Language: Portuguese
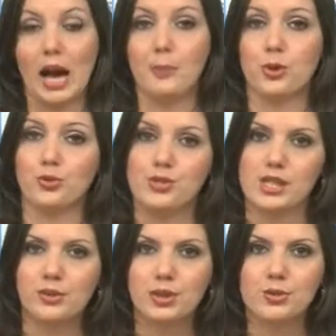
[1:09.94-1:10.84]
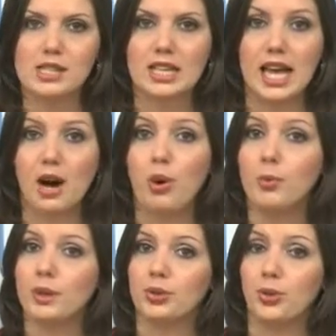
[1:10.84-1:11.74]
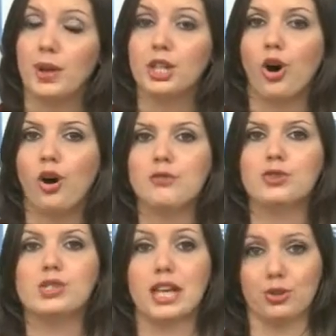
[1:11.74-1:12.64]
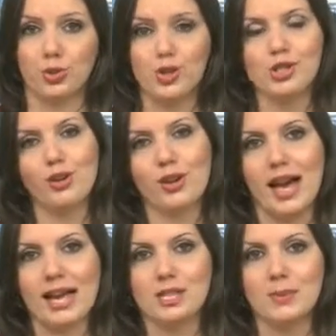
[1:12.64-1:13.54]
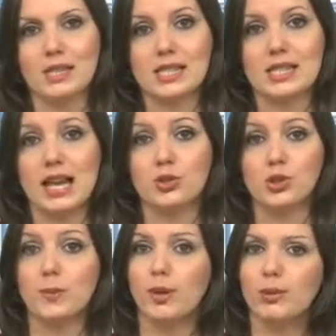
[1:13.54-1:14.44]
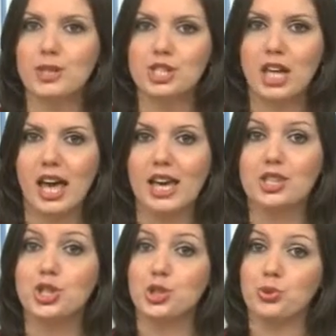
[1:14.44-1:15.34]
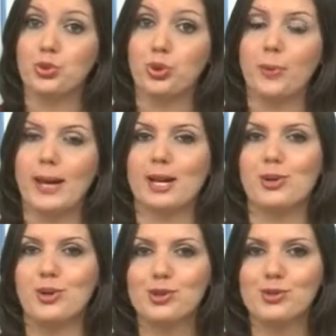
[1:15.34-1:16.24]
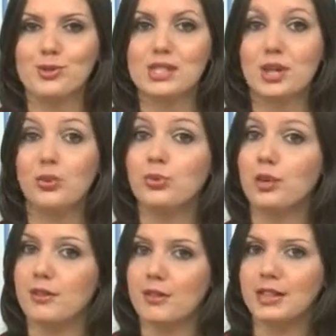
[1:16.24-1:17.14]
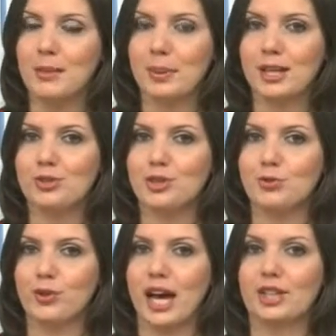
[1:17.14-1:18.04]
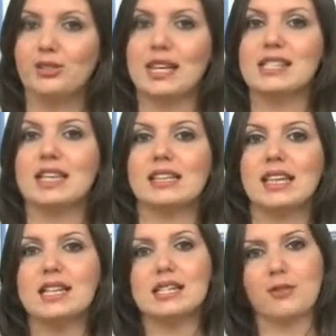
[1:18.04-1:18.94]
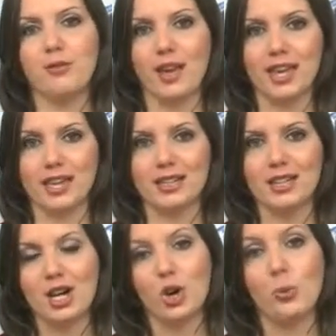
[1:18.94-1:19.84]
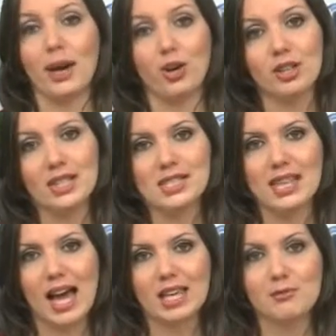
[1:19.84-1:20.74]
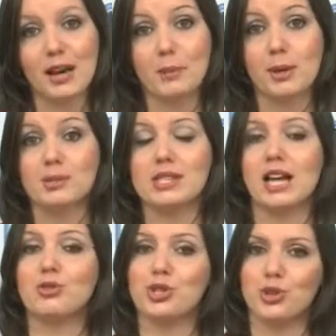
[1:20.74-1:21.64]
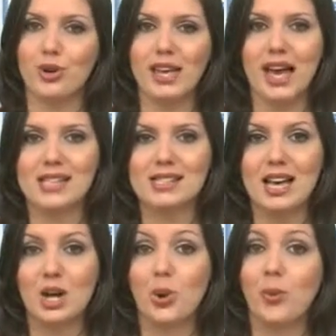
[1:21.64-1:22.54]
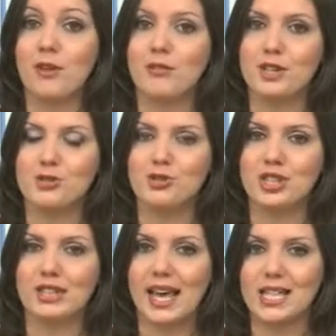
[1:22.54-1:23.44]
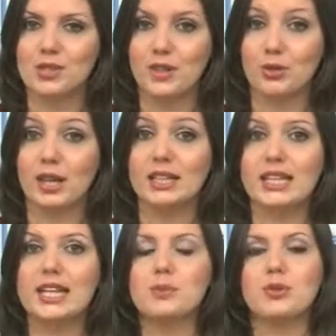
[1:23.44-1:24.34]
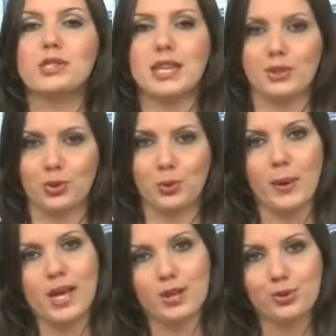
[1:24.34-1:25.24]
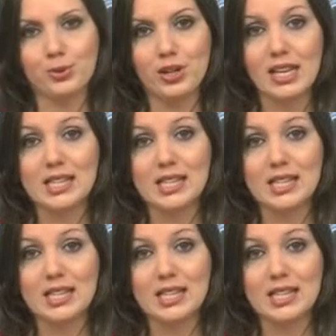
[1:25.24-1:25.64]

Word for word: A produção industrial aumentou em 9 dos 14 locais pesquisados pelo IBGE de julho para agosto, segundo o levantamento divulgado nesta terça-feira. O maior destaque vai para o estado de Goiás, com um avanço de 10,3% no período,